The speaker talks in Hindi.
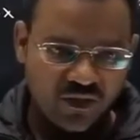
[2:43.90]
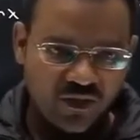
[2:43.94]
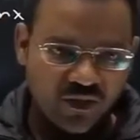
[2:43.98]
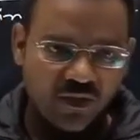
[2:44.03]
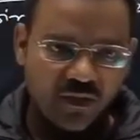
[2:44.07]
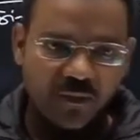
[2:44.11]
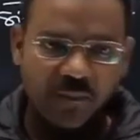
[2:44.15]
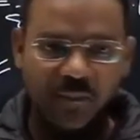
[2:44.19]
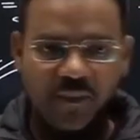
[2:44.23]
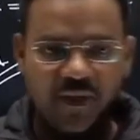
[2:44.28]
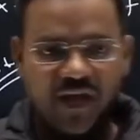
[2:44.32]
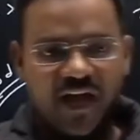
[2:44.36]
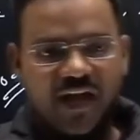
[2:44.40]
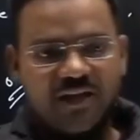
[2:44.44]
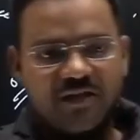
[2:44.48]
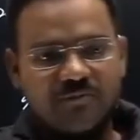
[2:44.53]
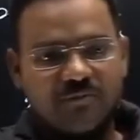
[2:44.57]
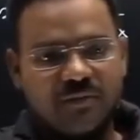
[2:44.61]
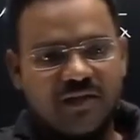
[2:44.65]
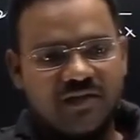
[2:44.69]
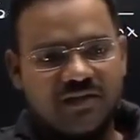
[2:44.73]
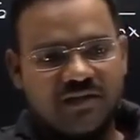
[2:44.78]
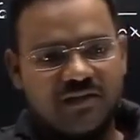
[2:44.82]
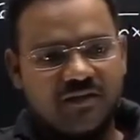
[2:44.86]
मैं आज
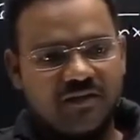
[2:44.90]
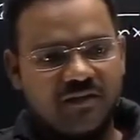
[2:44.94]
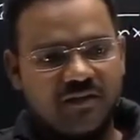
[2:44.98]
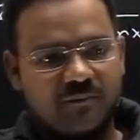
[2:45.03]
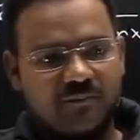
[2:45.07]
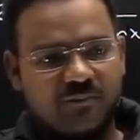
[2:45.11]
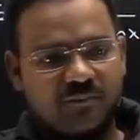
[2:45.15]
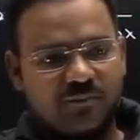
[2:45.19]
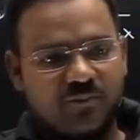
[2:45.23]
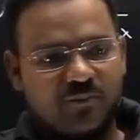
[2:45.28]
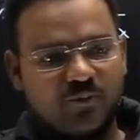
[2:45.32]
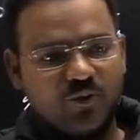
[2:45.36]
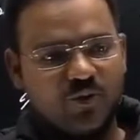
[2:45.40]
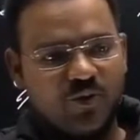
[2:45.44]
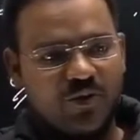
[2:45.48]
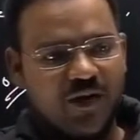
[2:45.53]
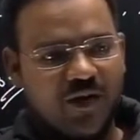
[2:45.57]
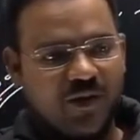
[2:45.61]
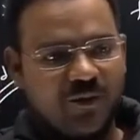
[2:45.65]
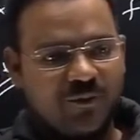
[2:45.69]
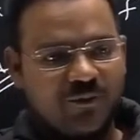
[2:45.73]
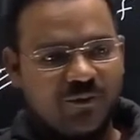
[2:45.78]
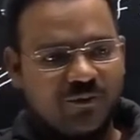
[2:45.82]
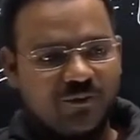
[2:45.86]
मंत्र फूक रहा
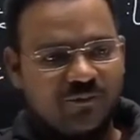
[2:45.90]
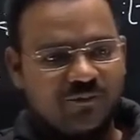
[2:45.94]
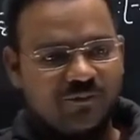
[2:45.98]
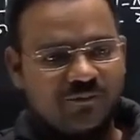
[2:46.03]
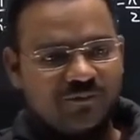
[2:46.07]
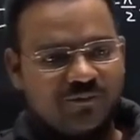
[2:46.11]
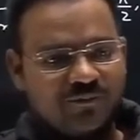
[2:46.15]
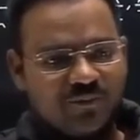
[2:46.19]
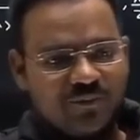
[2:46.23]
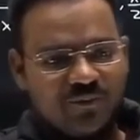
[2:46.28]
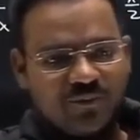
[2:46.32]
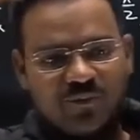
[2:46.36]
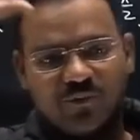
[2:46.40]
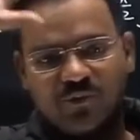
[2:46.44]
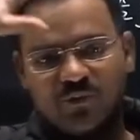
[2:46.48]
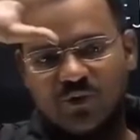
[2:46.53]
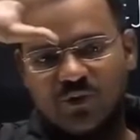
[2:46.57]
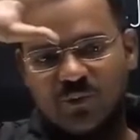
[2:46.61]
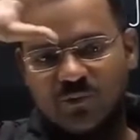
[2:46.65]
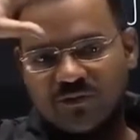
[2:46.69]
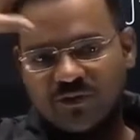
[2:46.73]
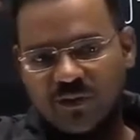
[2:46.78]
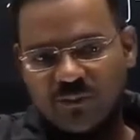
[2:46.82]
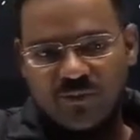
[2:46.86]
हूं तुम
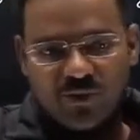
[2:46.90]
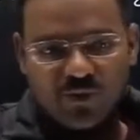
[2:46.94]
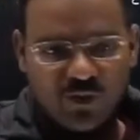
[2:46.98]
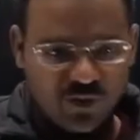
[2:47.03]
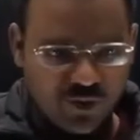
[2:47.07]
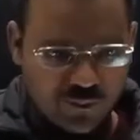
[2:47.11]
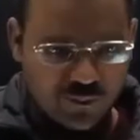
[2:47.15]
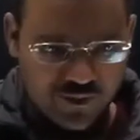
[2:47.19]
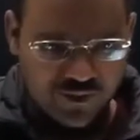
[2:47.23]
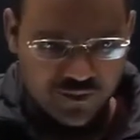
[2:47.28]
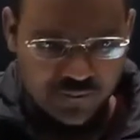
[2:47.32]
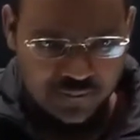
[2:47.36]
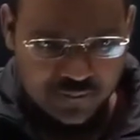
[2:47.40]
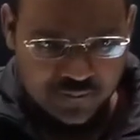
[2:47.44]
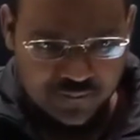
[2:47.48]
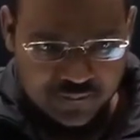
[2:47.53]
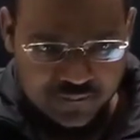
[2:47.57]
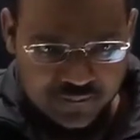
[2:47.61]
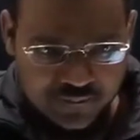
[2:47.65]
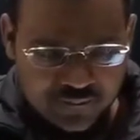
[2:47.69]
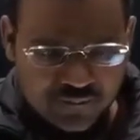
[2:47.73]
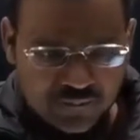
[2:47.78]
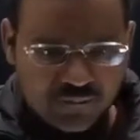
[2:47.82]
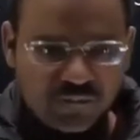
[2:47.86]
सब लोगों पे
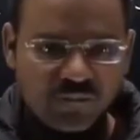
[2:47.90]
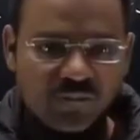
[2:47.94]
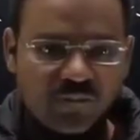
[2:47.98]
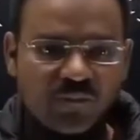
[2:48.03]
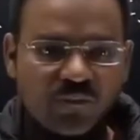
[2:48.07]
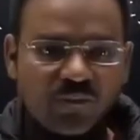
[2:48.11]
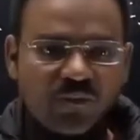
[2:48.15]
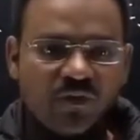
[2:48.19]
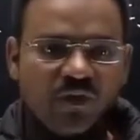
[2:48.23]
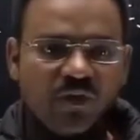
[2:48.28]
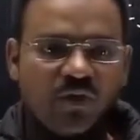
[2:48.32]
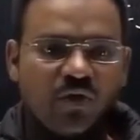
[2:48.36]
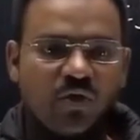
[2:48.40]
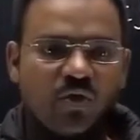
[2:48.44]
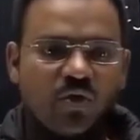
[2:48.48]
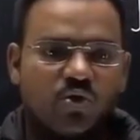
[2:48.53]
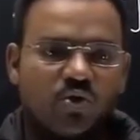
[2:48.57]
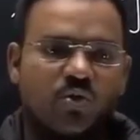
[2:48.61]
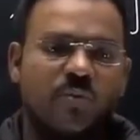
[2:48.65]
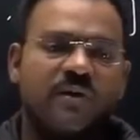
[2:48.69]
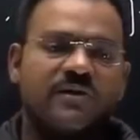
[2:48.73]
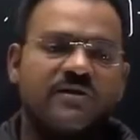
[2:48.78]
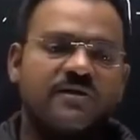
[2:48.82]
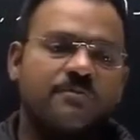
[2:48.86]

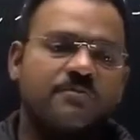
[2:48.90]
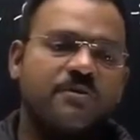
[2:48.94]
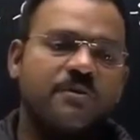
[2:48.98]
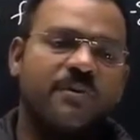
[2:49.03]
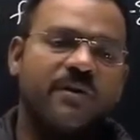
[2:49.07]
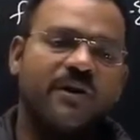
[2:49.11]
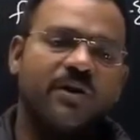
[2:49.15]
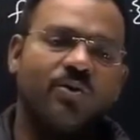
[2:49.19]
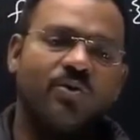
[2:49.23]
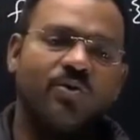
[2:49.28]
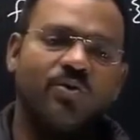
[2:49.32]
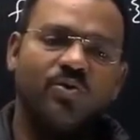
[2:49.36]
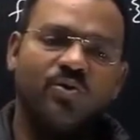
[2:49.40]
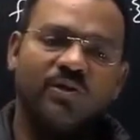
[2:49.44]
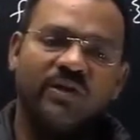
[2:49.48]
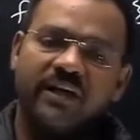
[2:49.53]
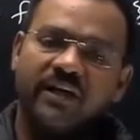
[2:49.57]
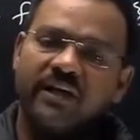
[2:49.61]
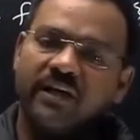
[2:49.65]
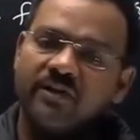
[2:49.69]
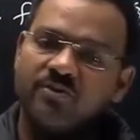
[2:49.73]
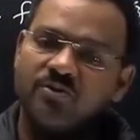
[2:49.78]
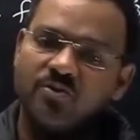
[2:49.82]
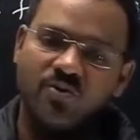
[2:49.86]
तुम्हें सबसे पहले उल्लू
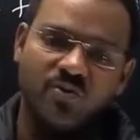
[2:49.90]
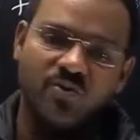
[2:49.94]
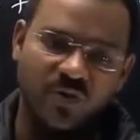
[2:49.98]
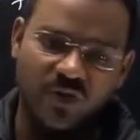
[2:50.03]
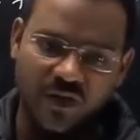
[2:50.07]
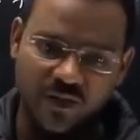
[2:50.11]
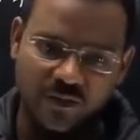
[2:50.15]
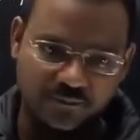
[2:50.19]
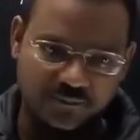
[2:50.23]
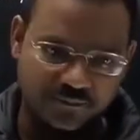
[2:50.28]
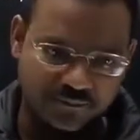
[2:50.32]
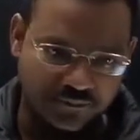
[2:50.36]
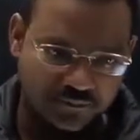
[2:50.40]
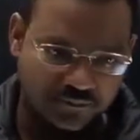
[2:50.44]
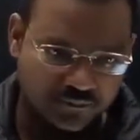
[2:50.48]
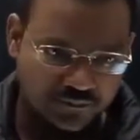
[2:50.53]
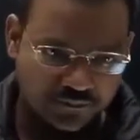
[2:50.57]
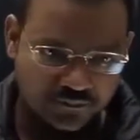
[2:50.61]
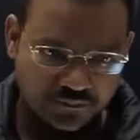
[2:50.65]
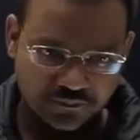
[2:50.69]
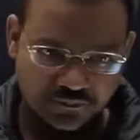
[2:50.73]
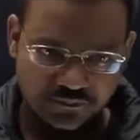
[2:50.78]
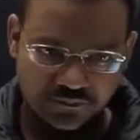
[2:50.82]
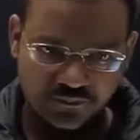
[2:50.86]
दिखना शुरू होगा
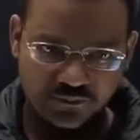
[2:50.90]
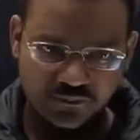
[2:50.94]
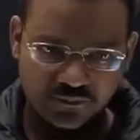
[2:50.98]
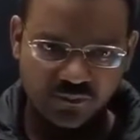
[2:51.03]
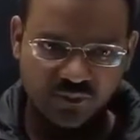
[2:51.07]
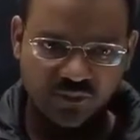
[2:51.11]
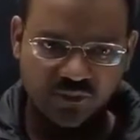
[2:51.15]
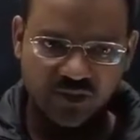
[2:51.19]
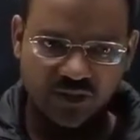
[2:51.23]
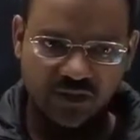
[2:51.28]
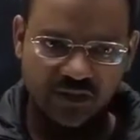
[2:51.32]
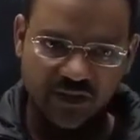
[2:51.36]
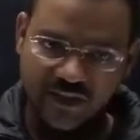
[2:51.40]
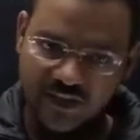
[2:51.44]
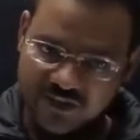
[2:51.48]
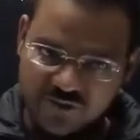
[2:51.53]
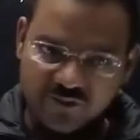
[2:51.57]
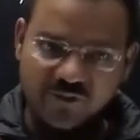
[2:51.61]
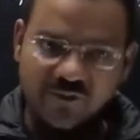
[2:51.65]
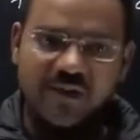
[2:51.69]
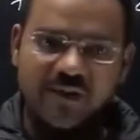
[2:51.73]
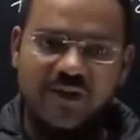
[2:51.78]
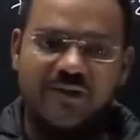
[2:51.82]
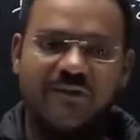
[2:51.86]
लक्ष्मी
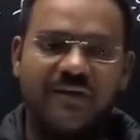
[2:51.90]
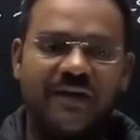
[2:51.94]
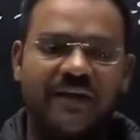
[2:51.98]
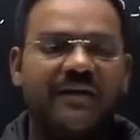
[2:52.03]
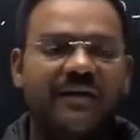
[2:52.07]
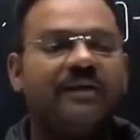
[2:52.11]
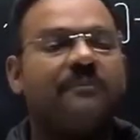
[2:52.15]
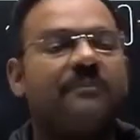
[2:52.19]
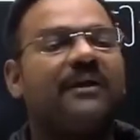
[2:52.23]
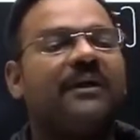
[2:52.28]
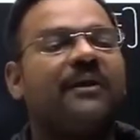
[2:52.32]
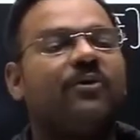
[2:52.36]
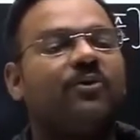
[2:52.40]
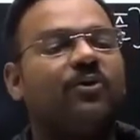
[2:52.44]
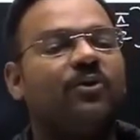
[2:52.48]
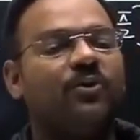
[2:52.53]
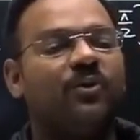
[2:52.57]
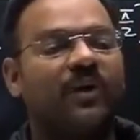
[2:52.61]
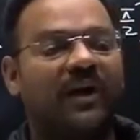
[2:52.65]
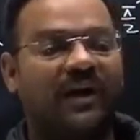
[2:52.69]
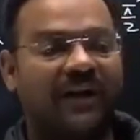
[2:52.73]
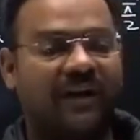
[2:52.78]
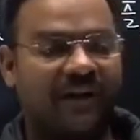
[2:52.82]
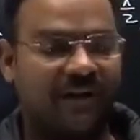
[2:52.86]
बाद में आएगी पहले उल्लू
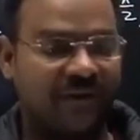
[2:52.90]
आएगा